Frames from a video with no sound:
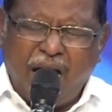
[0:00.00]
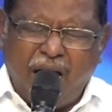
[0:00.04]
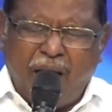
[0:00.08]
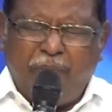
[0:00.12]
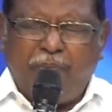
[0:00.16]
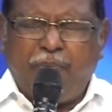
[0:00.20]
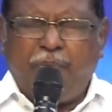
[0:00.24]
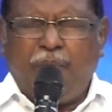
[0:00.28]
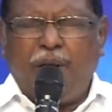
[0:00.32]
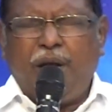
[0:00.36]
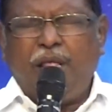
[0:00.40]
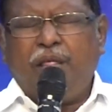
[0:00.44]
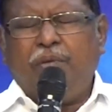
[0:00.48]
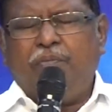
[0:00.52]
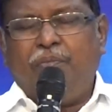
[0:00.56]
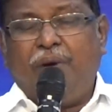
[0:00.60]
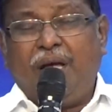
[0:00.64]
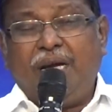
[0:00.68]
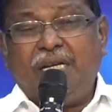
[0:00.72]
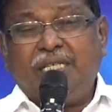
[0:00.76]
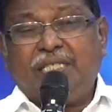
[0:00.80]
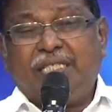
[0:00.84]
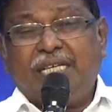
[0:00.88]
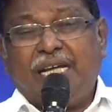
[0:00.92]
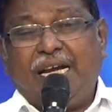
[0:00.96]
அப்பொழுது
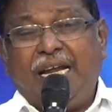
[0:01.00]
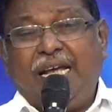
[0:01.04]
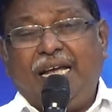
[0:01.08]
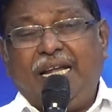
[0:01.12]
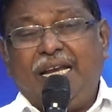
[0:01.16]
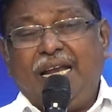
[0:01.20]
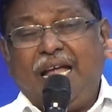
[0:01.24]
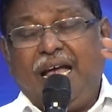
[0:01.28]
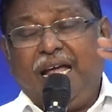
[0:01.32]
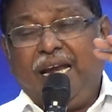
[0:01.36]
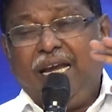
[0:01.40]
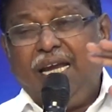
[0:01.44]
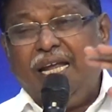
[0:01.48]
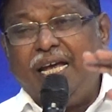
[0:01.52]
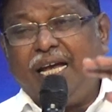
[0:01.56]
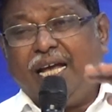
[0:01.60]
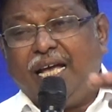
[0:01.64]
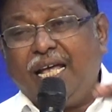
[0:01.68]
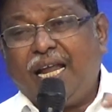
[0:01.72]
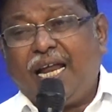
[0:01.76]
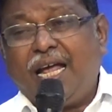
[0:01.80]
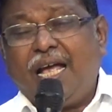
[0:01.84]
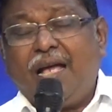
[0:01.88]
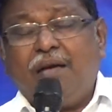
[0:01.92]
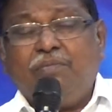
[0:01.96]
மனுஷனை நான்
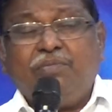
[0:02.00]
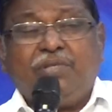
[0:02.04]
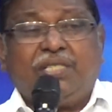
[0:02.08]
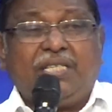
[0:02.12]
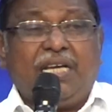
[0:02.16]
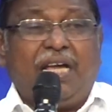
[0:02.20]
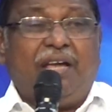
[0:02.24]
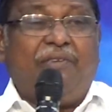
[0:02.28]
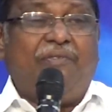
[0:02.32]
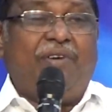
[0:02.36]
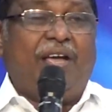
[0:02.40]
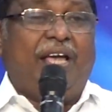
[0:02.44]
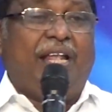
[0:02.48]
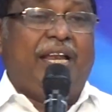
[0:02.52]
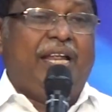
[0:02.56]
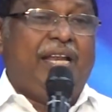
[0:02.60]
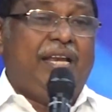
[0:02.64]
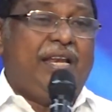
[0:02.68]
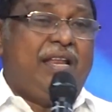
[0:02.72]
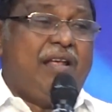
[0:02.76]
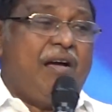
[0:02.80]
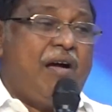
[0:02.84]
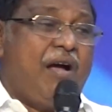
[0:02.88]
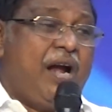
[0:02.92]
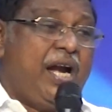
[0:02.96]
நிகிரகம் செய்வேன்
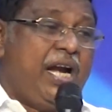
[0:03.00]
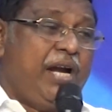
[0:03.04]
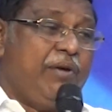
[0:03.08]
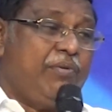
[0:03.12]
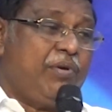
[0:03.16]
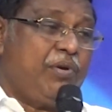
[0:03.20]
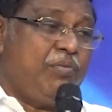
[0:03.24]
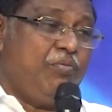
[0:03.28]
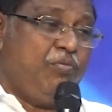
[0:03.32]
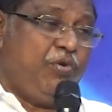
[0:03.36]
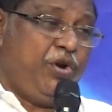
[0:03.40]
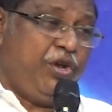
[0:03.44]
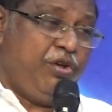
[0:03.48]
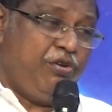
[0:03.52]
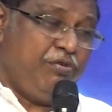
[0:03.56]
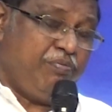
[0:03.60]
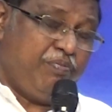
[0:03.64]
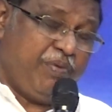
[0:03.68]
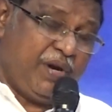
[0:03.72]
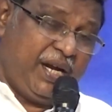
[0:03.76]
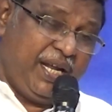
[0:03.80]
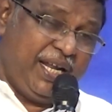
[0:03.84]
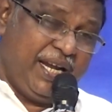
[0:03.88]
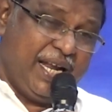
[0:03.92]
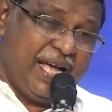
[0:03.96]
என்று ஆண்டவர் முடிவு
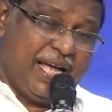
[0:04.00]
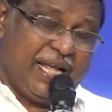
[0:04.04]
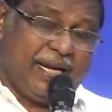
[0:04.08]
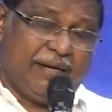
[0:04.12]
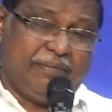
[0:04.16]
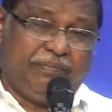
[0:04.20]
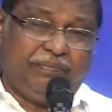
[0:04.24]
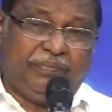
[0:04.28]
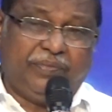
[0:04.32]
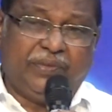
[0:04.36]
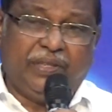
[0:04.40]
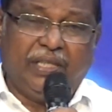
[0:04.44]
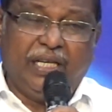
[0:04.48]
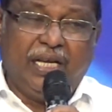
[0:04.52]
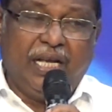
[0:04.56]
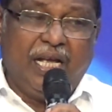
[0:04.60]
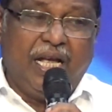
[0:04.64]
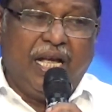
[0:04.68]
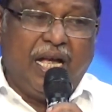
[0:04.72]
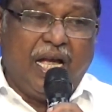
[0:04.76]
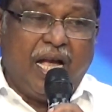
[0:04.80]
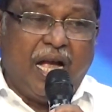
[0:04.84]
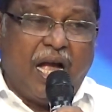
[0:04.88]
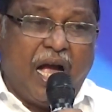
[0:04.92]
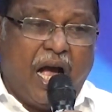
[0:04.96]
பண்ணினார்
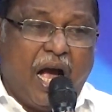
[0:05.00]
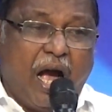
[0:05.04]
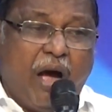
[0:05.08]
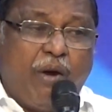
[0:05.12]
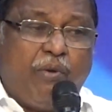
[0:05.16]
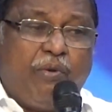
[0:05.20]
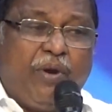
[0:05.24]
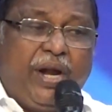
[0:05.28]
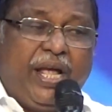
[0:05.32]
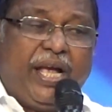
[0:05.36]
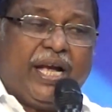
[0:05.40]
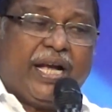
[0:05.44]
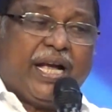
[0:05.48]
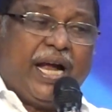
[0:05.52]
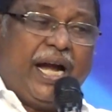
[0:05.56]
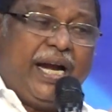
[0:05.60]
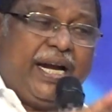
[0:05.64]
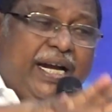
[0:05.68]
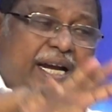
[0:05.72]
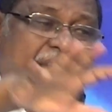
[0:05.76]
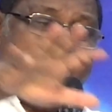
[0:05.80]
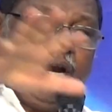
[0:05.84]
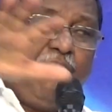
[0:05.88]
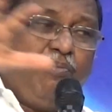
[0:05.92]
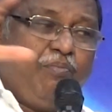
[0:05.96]
அவருடைய
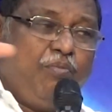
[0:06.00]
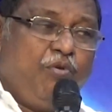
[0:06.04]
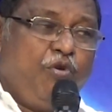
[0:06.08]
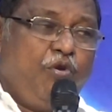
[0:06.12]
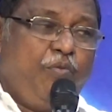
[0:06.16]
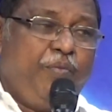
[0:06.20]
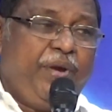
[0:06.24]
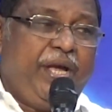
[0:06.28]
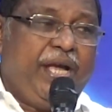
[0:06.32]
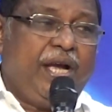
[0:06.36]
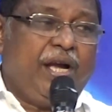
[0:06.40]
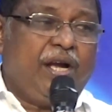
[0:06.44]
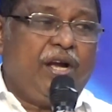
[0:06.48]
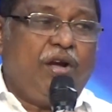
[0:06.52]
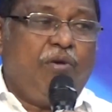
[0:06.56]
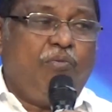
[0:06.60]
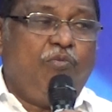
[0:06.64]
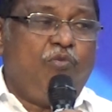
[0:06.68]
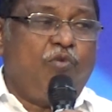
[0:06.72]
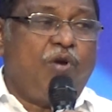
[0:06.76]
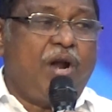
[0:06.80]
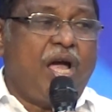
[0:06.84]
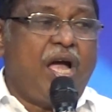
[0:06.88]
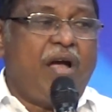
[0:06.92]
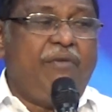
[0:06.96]
கண்கள் பூமி
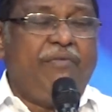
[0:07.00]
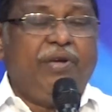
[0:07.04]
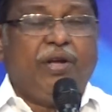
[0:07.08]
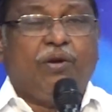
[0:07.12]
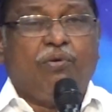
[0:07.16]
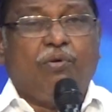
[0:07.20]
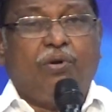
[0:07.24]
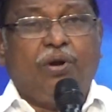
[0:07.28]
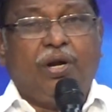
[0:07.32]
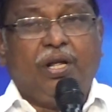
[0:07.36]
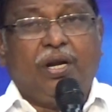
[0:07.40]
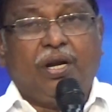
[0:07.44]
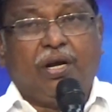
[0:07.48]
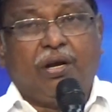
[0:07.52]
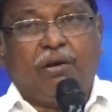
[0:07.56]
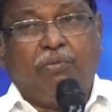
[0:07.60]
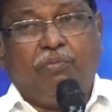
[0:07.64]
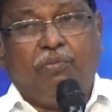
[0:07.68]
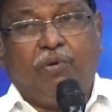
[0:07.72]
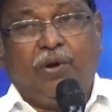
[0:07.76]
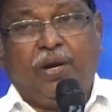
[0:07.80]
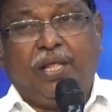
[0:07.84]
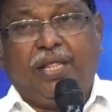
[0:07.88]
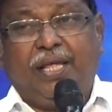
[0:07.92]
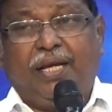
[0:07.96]
எங்கும் உலாவி
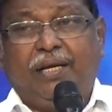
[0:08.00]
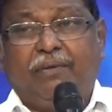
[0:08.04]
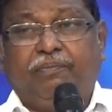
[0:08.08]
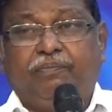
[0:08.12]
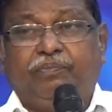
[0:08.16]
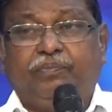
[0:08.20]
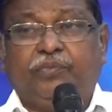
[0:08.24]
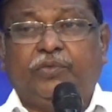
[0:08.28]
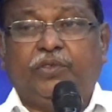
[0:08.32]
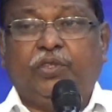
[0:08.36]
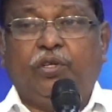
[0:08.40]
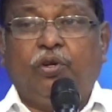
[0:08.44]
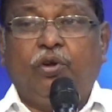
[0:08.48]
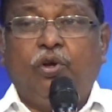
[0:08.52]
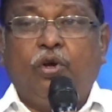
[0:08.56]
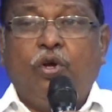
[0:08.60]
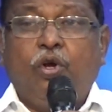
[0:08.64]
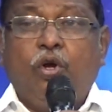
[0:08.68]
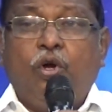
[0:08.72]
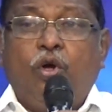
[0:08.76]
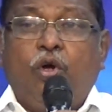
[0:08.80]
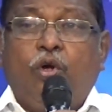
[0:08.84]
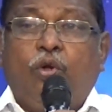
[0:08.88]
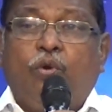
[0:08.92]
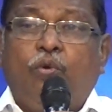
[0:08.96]
கொண்டிருக்கும் பொழுது
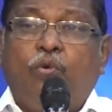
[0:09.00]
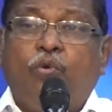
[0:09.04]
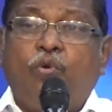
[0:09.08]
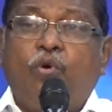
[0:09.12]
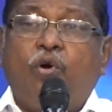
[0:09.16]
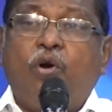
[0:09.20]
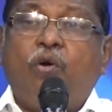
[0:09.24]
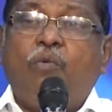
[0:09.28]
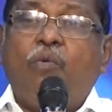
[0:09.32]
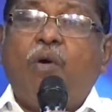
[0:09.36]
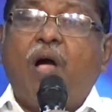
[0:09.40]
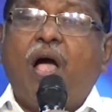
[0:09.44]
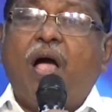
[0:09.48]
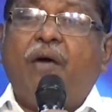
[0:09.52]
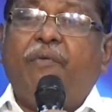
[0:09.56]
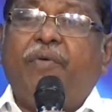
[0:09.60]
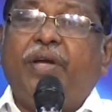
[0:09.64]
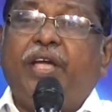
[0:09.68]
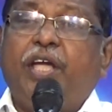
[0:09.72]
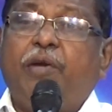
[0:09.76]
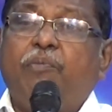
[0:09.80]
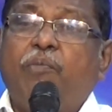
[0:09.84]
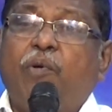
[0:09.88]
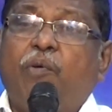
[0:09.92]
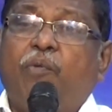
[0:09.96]

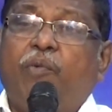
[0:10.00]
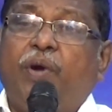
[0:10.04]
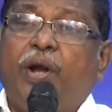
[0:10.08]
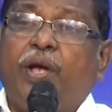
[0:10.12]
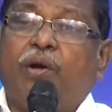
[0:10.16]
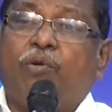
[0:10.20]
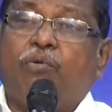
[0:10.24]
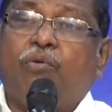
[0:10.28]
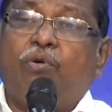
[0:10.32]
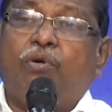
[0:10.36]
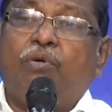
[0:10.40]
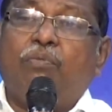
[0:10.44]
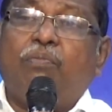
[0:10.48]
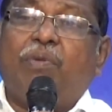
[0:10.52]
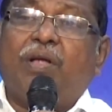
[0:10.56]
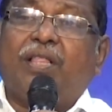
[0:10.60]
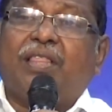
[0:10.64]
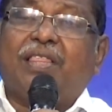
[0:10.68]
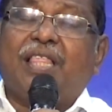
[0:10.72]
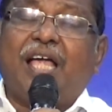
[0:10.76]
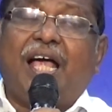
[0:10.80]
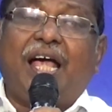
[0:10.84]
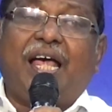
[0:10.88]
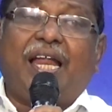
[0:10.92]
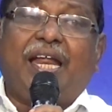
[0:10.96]
நோவாவையும் அவனுடைய
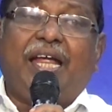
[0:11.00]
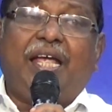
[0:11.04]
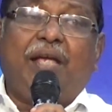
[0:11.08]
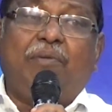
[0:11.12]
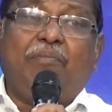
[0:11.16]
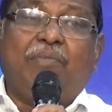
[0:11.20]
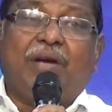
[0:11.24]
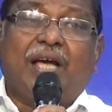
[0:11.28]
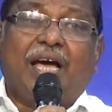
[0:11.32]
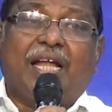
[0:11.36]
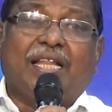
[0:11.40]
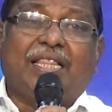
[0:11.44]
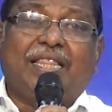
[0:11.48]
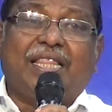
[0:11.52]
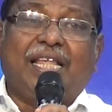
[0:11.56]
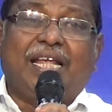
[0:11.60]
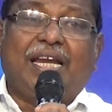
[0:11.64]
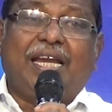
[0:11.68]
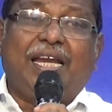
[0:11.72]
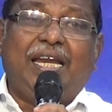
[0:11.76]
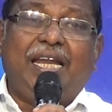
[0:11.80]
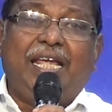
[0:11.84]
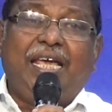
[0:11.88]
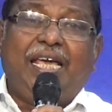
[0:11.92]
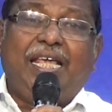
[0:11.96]
குடும்பத்தாரையும்
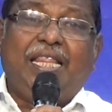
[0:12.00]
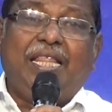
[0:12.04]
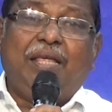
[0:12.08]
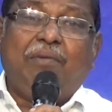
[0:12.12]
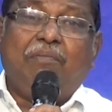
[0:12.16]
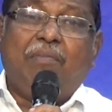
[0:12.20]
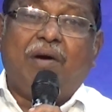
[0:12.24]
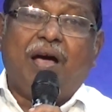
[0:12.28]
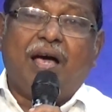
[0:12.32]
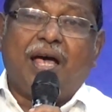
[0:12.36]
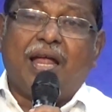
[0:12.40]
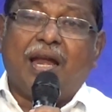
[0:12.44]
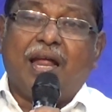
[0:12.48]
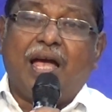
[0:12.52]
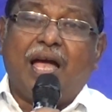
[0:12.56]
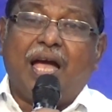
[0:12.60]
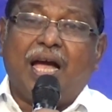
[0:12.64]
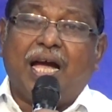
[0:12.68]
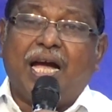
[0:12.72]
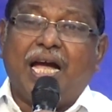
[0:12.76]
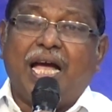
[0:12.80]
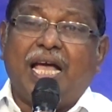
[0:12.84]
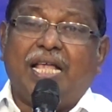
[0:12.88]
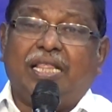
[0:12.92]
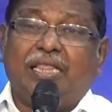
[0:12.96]
கர்த்தர்
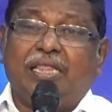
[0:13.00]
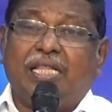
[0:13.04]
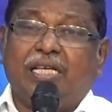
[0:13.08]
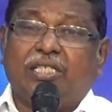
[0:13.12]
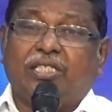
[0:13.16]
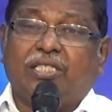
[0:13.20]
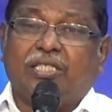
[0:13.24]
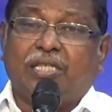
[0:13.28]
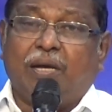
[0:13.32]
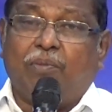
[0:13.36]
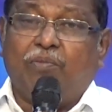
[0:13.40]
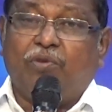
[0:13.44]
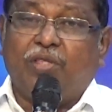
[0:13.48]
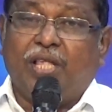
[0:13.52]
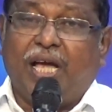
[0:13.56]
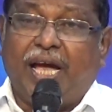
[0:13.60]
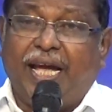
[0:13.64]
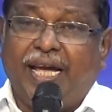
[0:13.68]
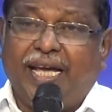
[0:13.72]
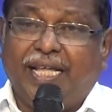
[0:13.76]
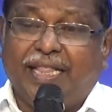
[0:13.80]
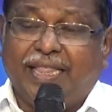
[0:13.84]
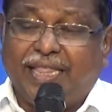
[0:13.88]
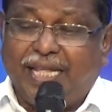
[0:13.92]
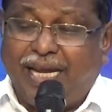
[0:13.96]
நீதிமானாக அந்த
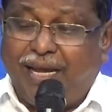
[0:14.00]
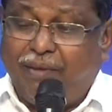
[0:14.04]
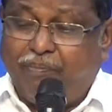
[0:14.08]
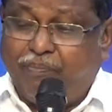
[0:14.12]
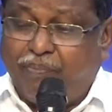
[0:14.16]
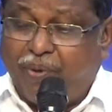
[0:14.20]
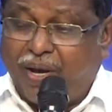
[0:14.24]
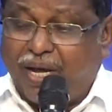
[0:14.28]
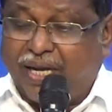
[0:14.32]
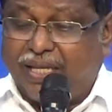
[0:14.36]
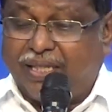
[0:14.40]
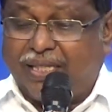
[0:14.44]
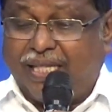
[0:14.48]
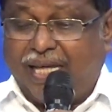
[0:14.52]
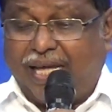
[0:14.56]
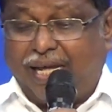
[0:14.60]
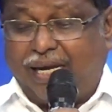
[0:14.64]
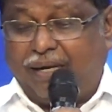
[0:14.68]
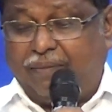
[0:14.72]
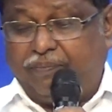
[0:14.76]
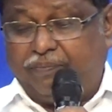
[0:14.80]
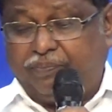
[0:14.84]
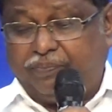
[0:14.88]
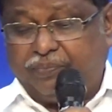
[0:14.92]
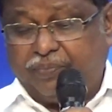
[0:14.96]
சமுதாயத்திலே பார்த்தார்